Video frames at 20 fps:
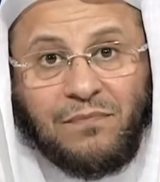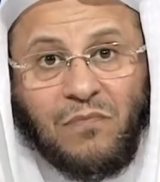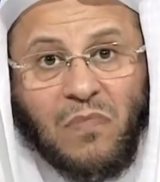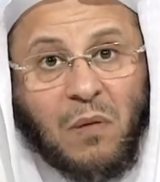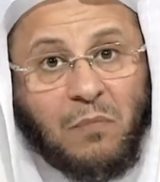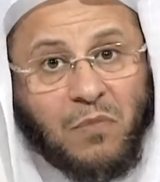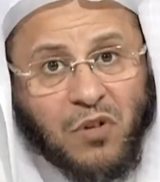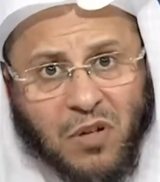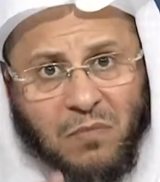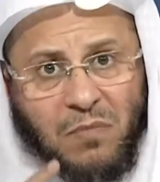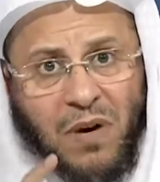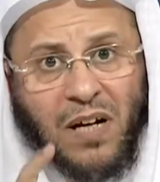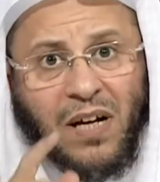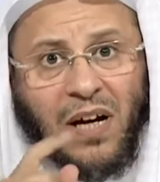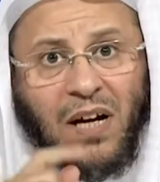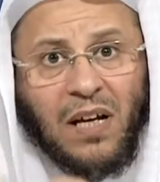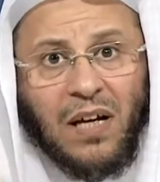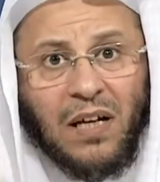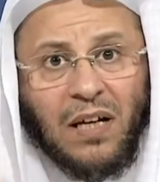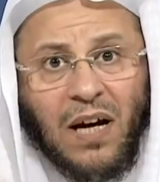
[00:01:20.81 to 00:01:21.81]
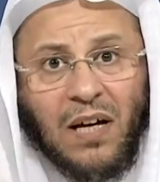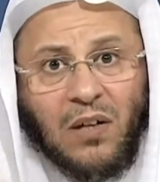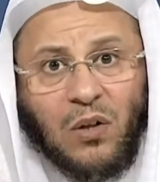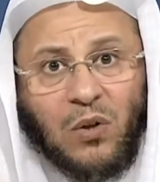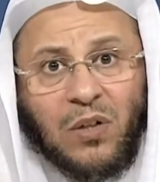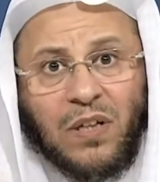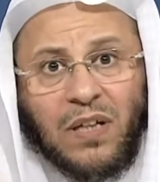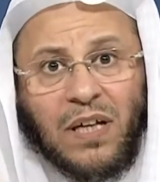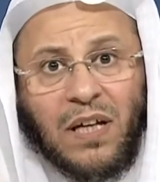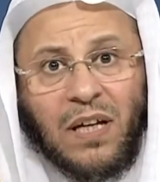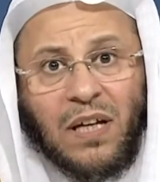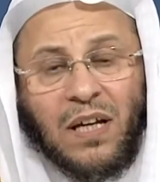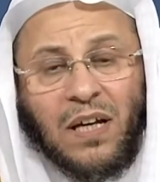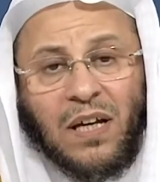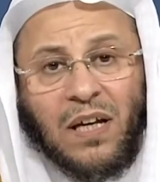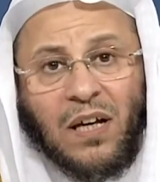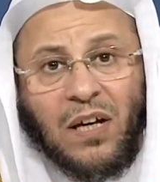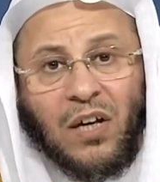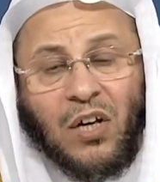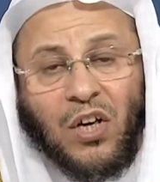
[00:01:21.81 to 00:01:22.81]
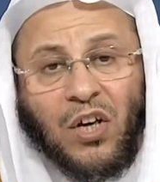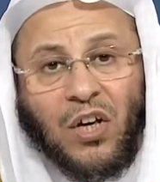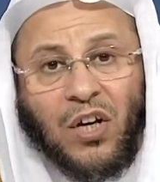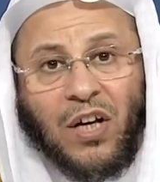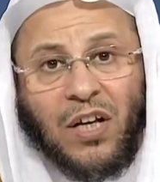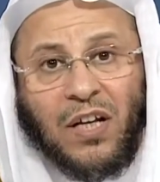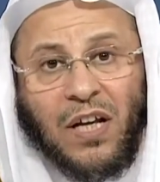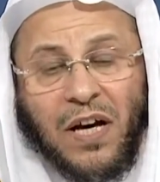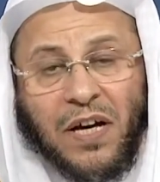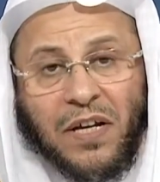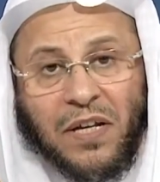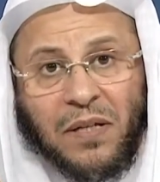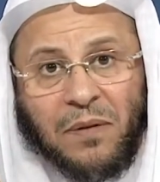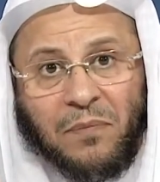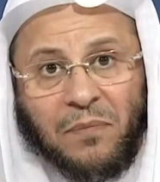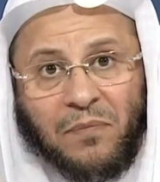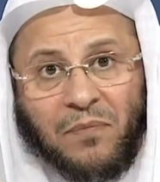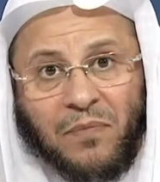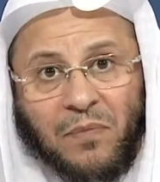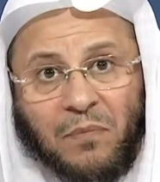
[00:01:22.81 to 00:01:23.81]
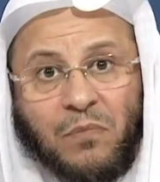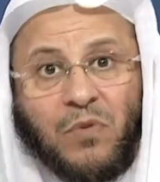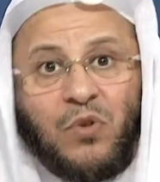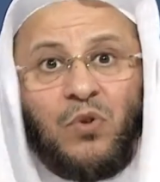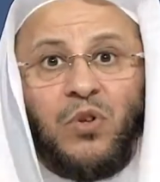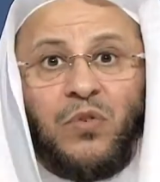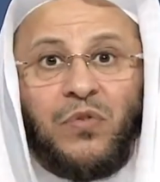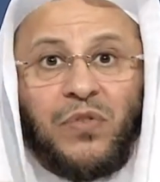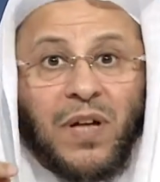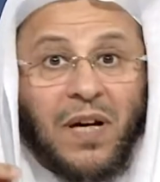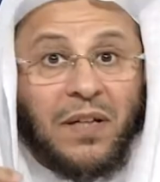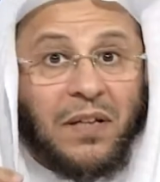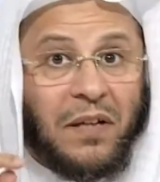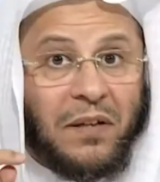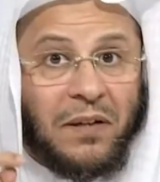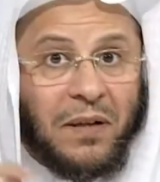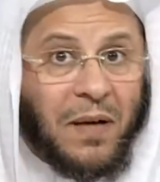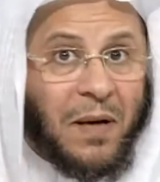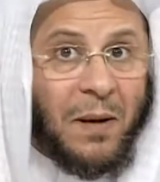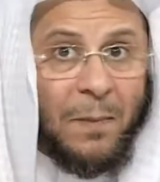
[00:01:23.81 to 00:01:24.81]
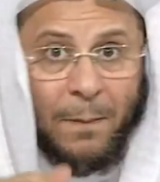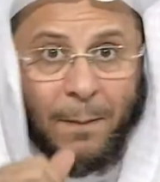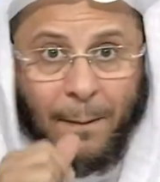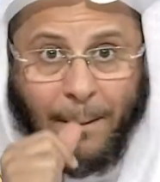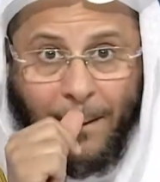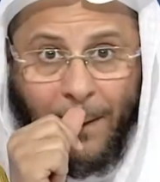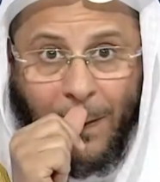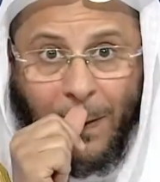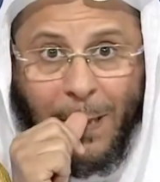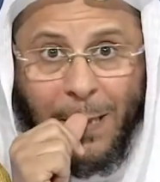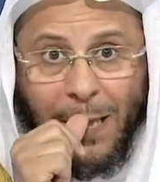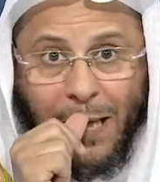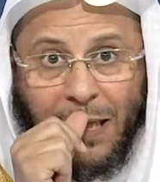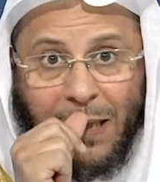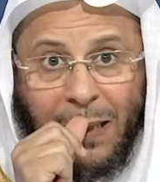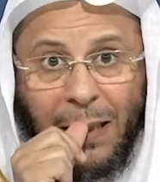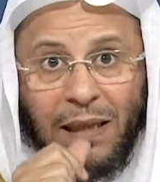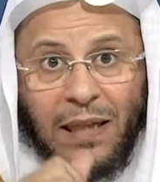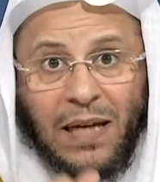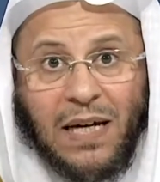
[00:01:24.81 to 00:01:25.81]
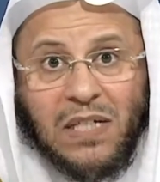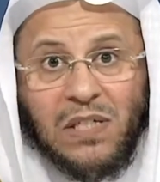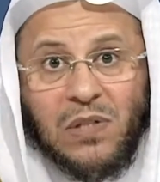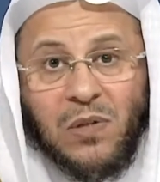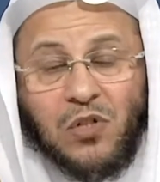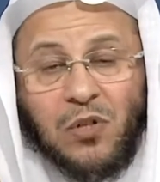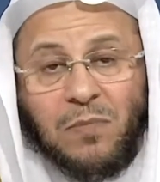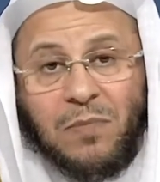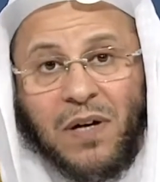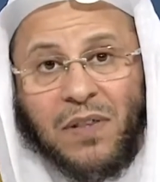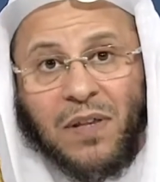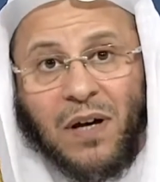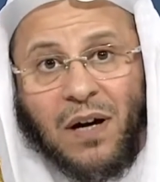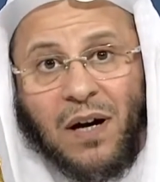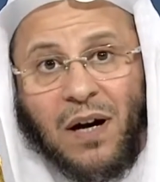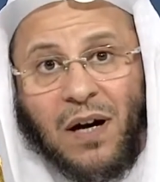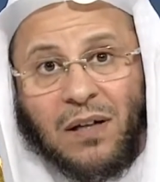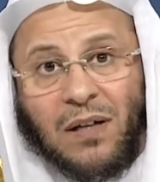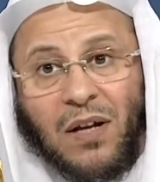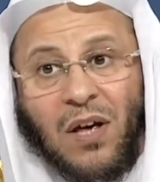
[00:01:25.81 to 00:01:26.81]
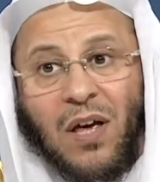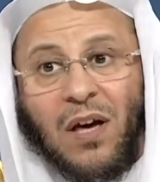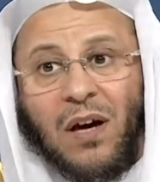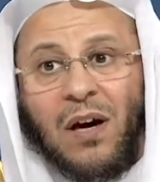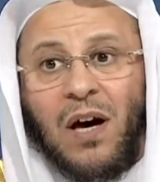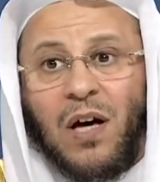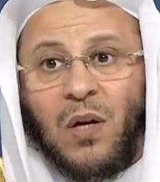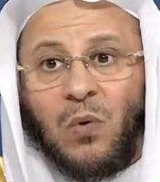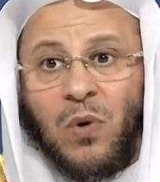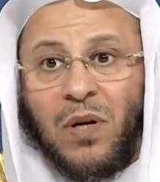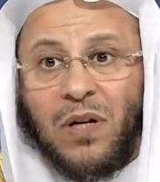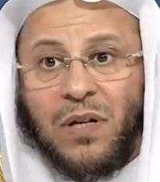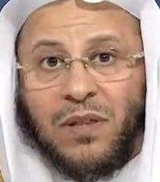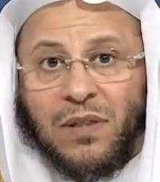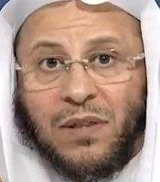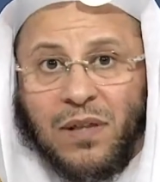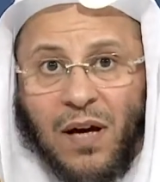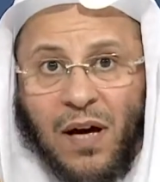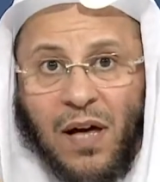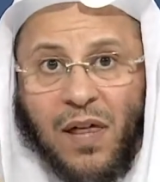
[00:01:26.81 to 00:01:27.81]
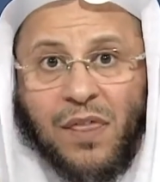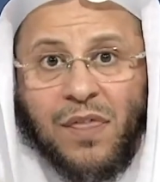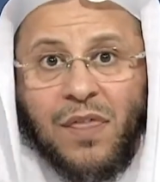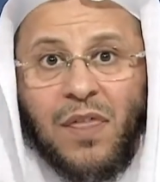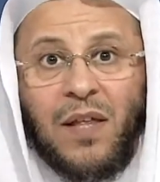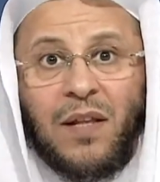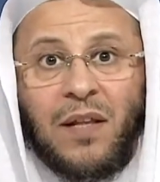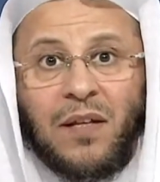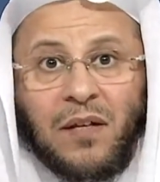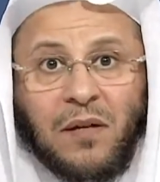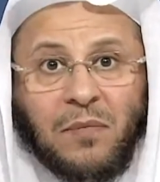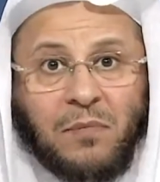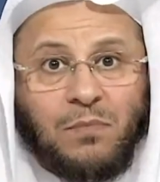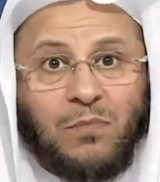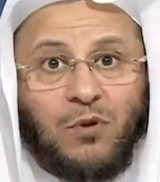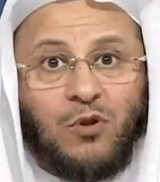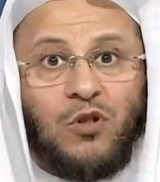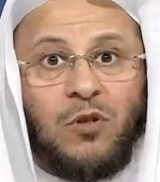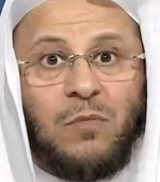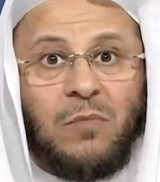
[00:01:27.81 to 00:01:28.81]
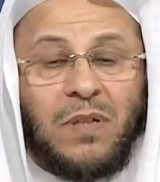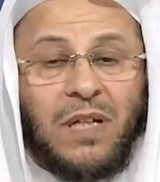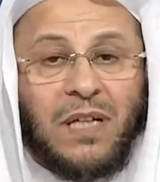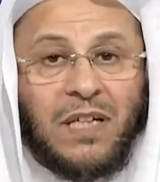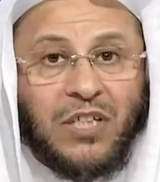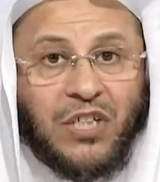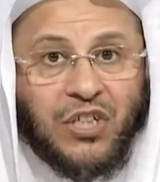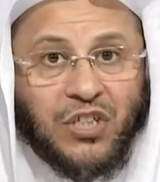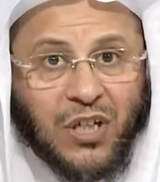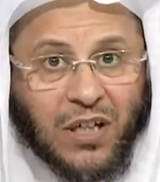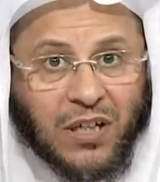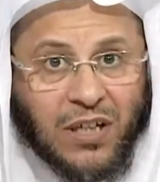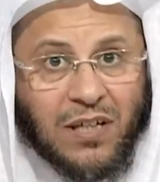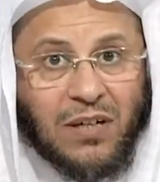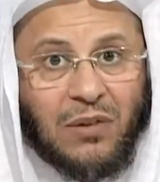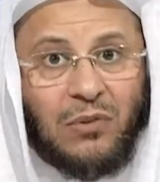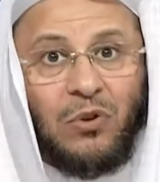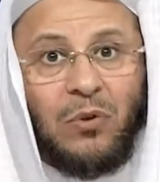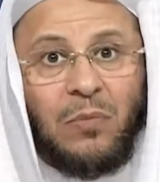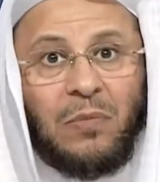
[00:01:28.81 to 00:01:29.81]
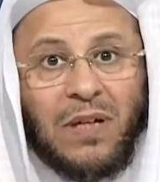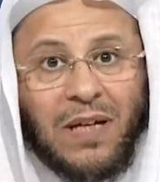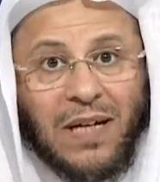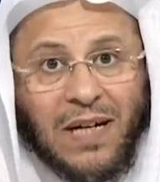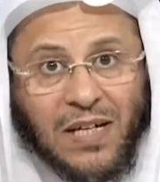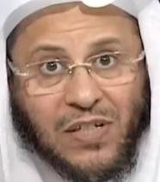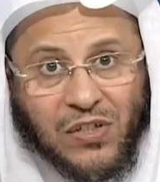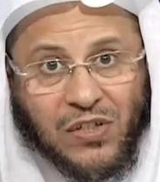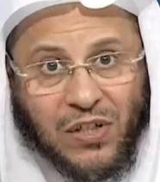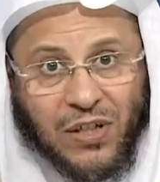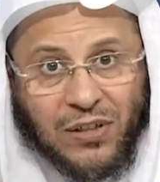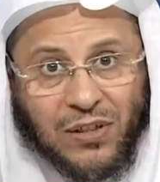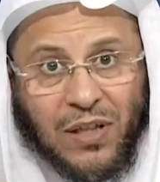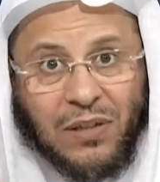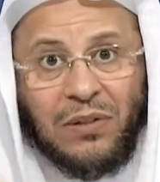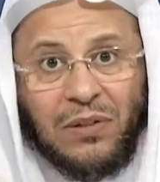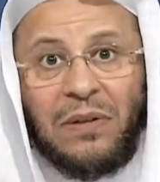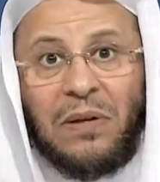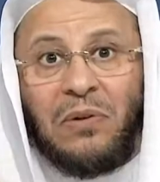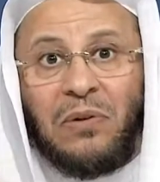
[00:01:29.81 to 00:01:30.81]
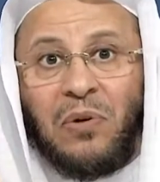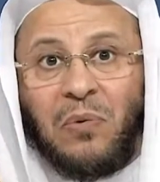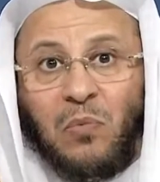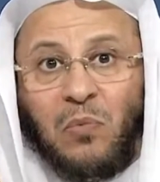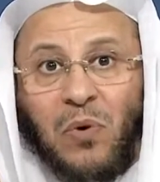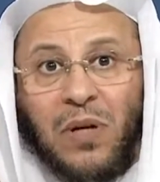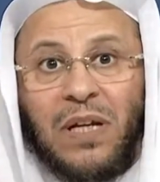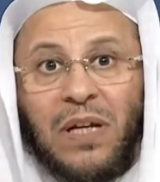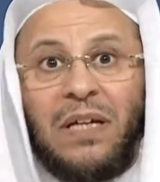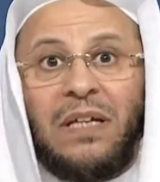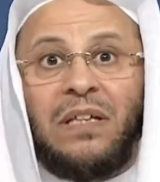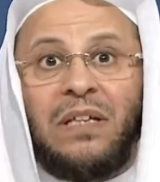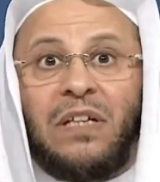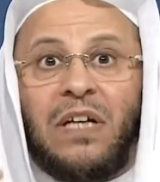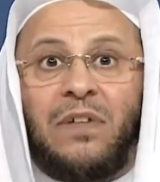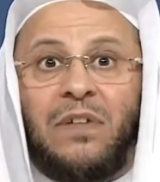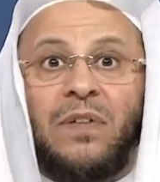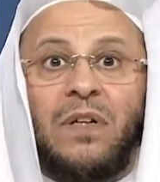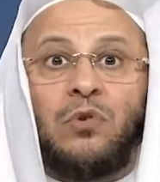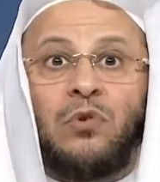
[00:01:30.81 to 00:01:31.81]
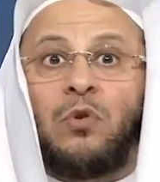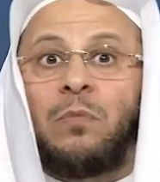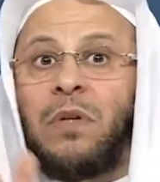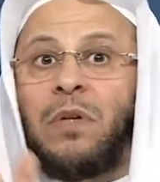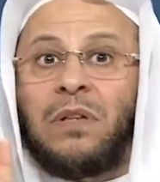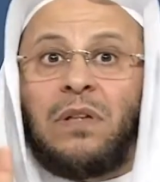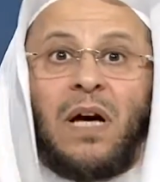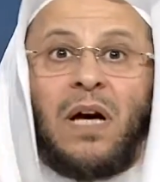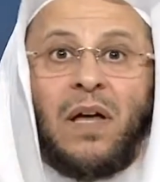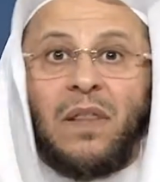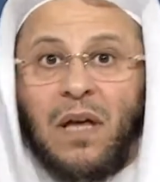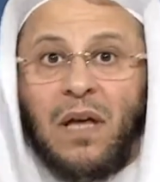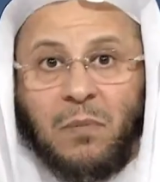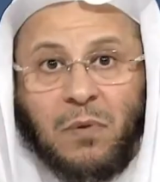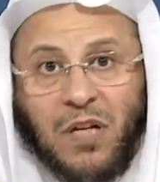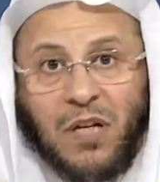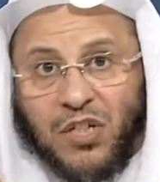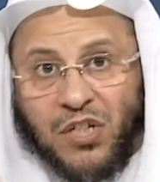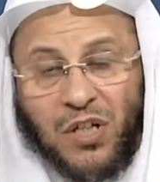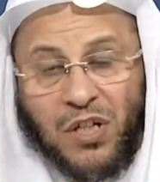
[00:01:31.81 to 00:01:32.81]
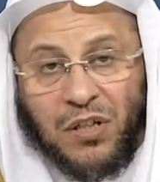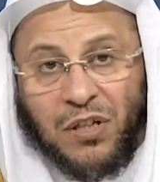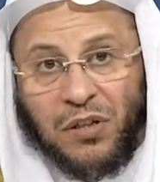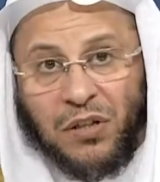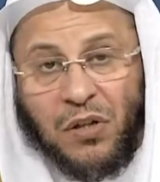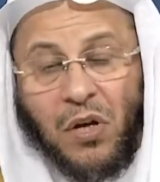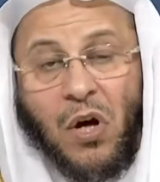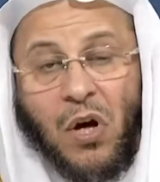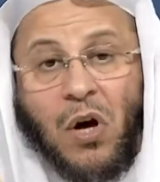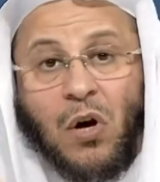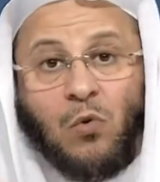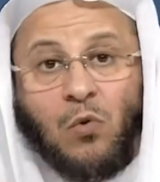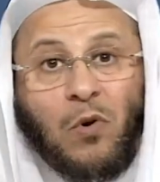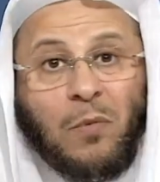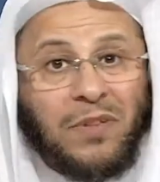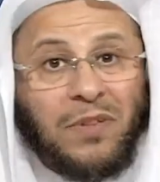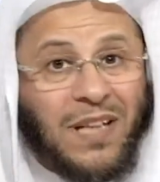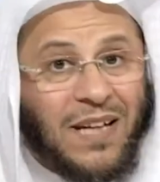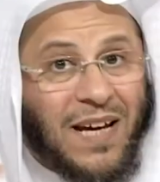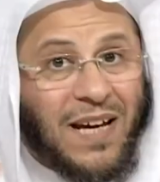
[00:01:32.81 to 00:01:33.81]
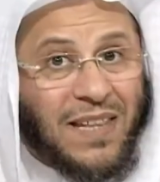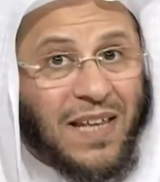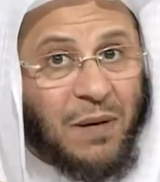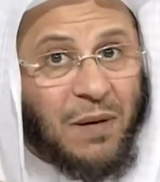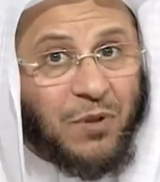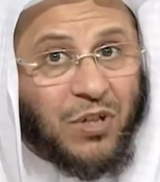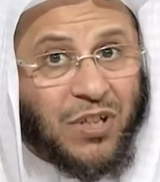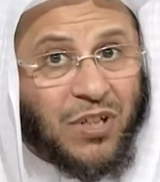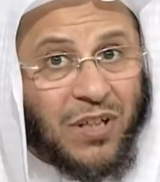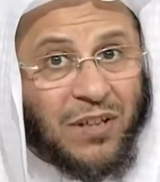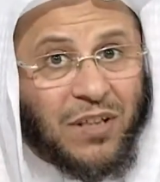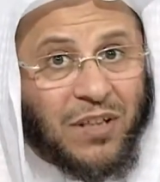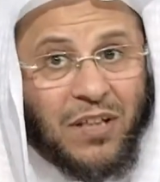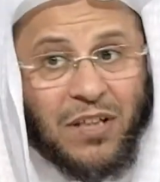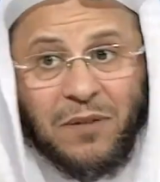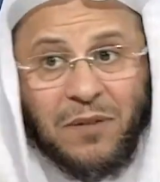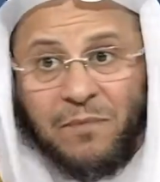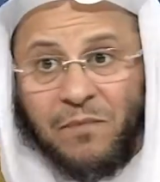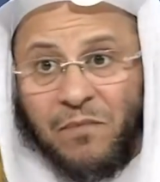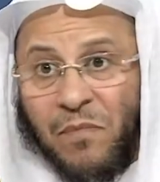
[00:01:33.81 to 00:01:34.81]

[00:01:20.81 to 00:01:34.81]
مثل ما قالوا لك الحريم من كفران النعم ولذلك الله عز وجل ماذا قال قال وإذ تأذن ربكم لئن شكرتم لأزيدنكم ولئن كفرتم إن عذابي لشديد ومن العذاب الشديد